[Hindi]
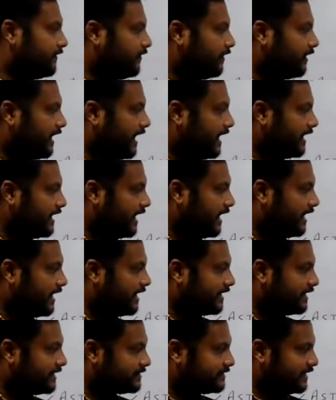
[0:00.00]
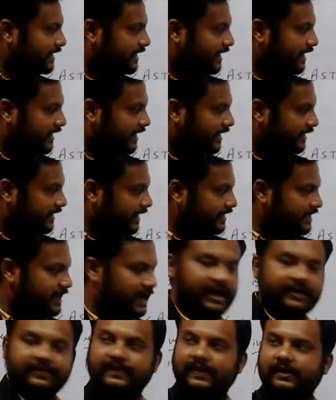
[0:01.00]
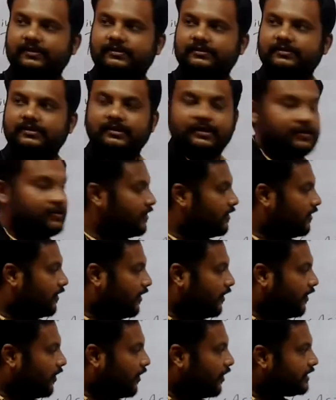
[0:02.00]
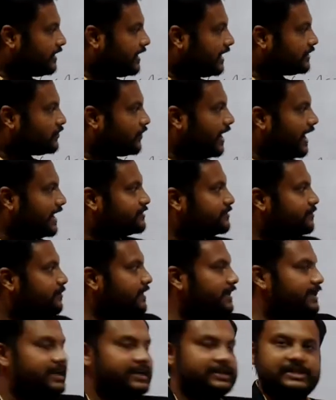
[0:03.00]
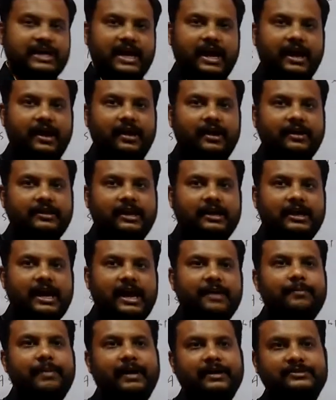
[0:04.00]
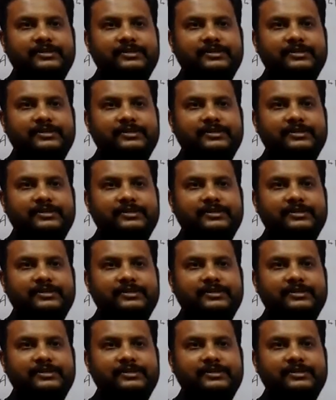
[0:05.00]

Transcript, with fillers: दिख रहा है यहां से लेकर के यहां तक और ये जो एस बी खींचा है ये क्या है